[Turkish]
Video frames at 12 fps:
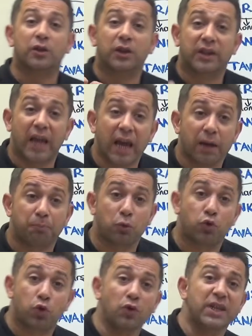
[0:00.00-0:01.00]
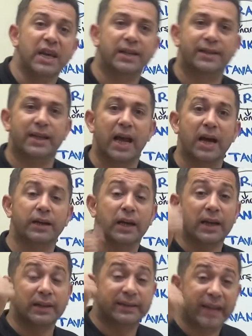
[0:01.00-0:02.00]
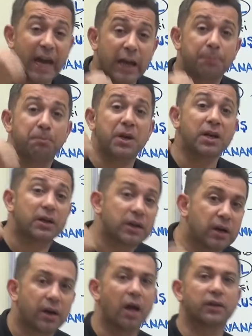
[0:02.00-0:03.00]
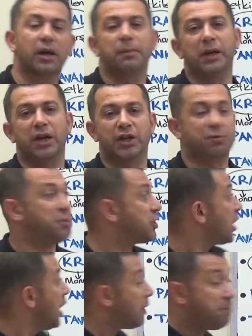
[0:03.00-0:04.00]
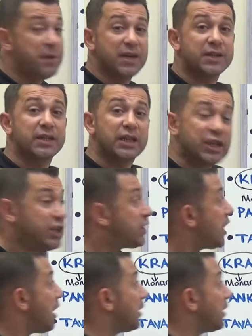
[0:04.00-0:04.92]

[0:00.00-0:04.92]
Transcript: Tek bütün yetkiler tek bir kralda birleşmiş. Biz işte